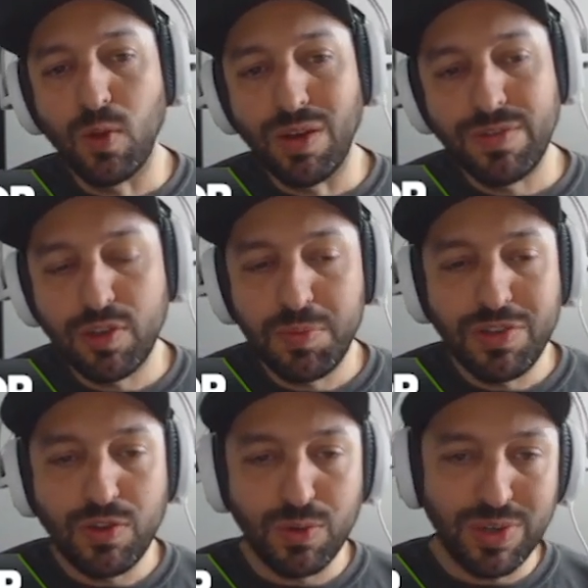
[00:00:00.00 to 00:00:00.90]
novas
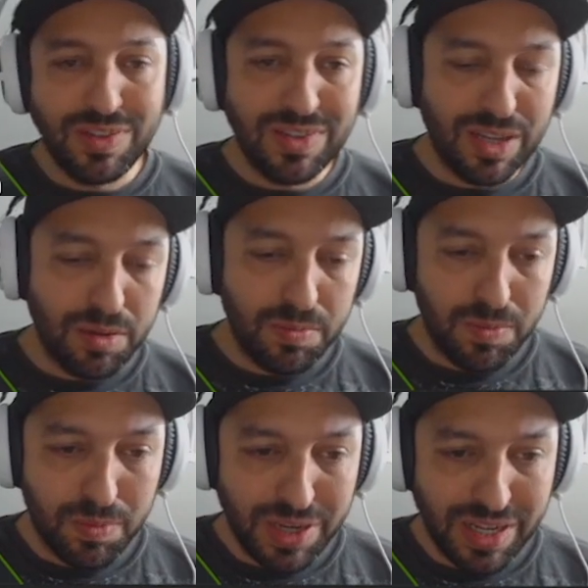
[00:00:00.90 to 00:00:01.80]
missões, tá?
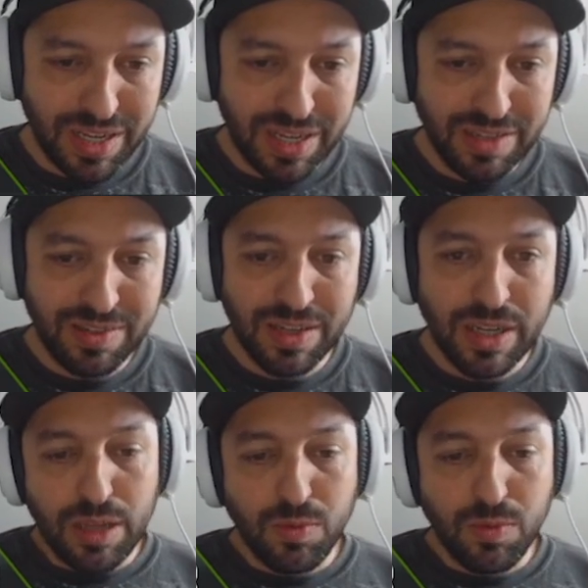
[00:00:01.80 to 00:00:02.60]
Bem legais.